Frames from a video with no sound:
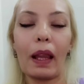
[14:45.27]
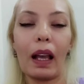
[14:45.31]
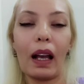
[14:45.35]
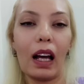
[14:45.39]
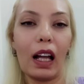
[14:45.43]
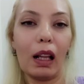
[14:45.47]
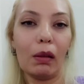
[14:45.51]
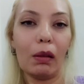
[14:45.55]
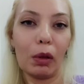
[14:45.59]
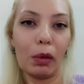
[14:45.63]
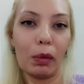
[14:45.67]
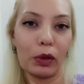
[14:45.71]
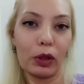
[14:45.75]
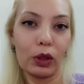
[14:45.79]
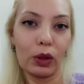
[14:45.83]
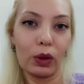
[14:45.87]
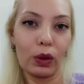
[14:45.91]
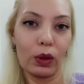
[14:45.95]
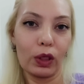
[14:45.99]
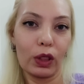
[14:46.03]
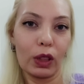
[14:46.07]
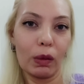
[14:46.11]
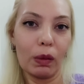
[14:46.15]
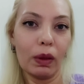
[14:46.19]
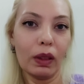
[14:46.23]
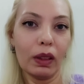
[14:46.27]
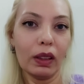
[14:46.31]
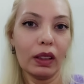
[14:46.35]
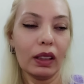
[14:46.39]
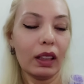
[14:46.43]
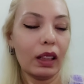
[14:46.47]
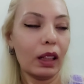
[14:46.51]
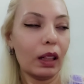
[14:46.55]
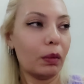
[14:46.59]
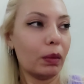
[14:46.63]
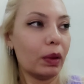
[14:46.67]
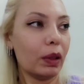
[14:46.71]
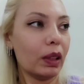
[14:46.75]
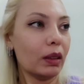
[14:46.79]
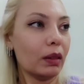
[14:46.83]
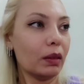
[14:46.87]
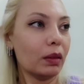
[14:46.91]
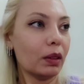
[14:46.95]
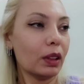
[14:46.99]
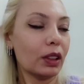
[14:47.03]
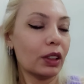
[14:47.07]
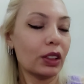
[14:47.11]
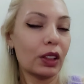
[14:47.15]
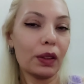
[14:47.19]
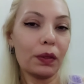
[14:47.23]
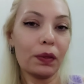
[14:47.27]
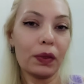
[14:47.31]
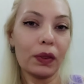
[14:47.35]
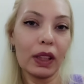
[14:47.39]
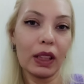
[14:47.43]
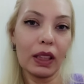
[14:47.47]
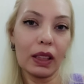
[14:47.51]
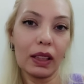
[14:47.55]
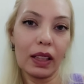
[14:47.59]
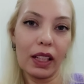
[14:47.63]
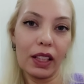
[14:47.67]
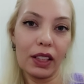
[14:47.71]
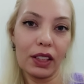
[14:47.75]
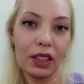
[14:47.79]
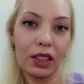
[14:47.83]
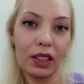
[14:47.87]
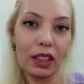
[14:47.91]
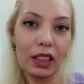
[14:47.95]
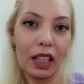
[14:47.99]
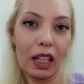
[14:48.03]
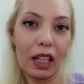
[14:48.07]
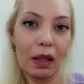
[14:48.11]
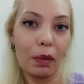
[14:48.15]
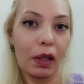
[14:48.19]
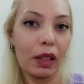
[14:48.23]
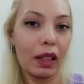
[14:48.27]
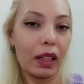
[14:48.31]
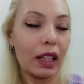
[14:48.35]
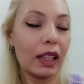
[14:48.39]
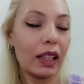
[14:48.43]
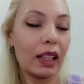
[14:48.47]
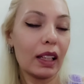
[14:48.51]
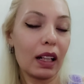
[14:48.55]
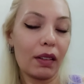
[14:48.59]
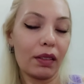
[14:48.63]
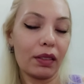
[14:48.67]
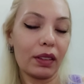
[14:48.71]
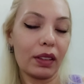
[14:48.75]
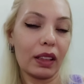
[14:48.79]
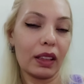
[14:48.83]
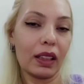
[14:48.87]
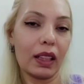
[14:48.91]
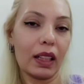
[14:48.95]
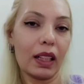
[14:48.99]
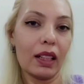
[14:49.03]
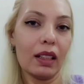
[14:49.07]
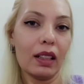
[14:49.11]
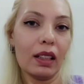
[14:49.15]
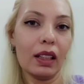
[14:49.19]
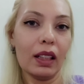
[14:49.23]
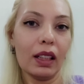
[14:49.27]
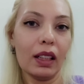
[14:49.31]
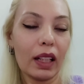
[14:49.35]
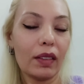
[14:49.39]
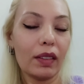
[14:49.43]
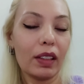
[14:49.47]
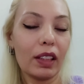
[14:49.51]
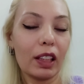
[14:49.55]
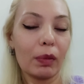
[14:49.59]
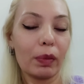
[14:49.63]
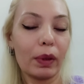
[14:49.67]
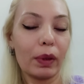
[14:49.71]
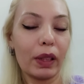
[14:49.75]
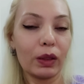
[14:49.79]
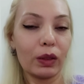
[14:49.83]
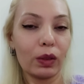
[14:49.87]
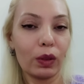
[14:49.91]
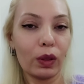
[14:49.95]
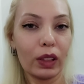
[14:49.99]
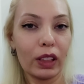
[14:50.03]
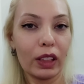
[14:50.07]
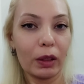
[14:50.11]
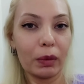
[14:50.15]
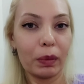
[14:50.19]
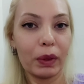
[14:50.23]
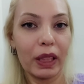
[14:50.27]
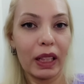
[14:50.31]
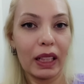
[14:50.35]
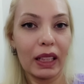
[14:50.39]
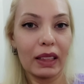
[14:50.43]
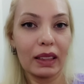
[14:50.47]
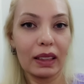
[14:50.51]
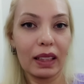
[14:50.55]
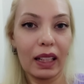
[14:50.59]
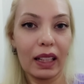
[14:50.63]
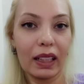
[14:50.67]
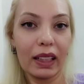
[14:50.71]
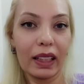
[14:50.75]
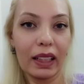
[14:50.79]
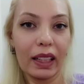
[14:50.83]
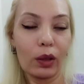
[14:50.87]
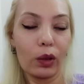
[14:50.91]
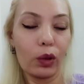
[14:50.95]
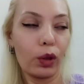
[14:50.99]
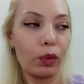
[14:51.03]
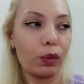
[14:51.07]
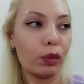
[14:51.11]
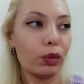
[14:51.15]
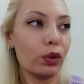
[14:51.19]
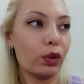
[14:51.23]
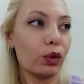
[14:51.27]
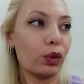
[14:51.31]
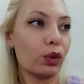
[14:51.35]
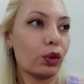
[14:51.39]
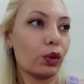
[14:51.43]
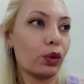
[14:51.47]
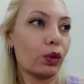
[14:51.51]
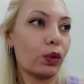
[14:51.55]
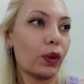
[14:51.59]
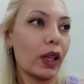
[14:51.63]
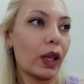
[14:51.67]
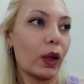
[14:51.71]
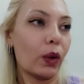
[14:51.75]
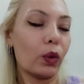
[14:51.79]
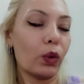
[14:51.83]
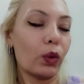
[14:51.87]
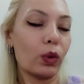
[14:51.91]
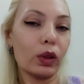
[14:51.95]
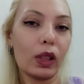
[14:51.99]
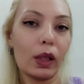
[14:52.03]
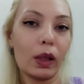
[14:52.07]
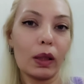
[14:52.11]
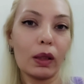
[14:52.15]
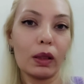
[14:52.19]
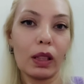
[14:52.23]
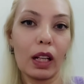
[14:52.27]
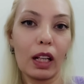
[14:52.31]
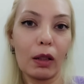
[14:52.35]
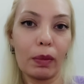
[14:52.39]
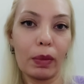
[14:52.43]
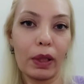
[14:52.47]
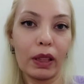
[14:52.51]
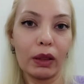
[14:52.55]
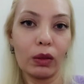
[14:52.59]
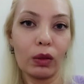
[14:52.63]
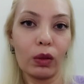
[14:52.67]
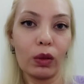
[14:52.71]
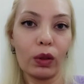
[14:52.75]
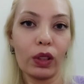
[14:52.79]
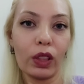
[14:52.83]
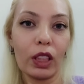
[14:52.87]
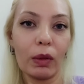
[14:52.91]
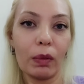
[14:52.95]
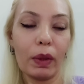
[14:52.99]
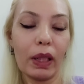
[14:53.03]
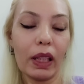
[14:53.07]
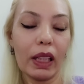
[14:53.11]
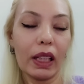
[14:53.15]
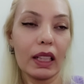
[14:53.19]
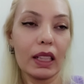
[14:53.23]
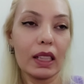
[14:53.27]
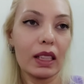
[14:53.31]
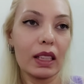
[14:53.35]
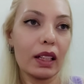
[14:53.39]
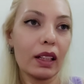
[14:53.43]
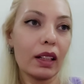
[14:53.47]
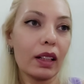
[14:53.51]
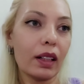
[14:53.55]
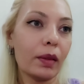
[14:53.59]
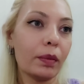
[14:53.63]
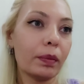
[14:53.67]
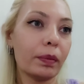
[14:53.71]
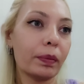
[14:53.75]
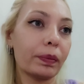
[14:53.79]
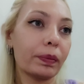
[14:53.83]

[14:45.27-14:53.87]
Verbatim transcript: Almamıştık o zaman ama işte fikir değiştirdi hemen iki haftada. Evdeki pantolonlar biraz dar geliyormuş ve okulda dar pantolon giymek yasak.